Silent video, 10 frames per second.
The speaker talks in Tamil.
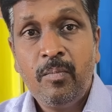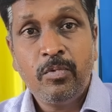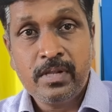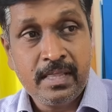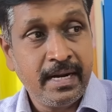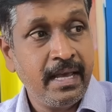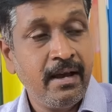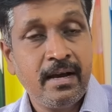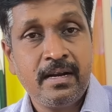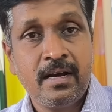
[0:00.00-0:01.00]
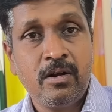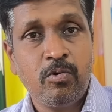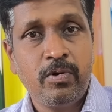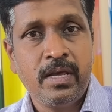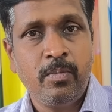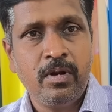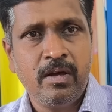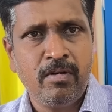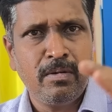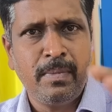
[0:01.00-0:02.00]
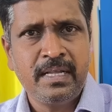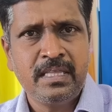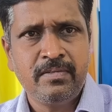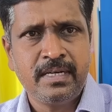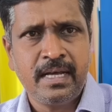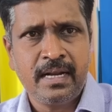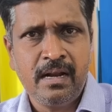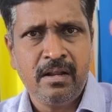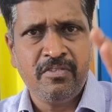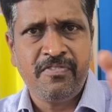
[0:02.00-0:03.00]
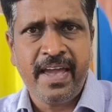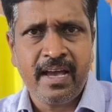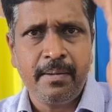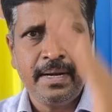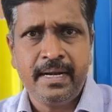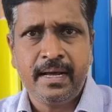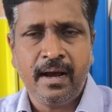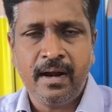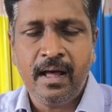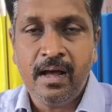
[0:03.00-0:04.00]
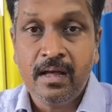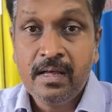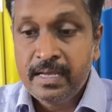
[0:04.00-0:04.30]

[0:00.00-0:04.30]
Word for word: முதல் தடையாக நாங்கள் கூறிய பொழுது அவர்கள் மறுத்து விட்டார்கள் அது ஃபேக் அப்படின்ட்டாங்க ஆனால்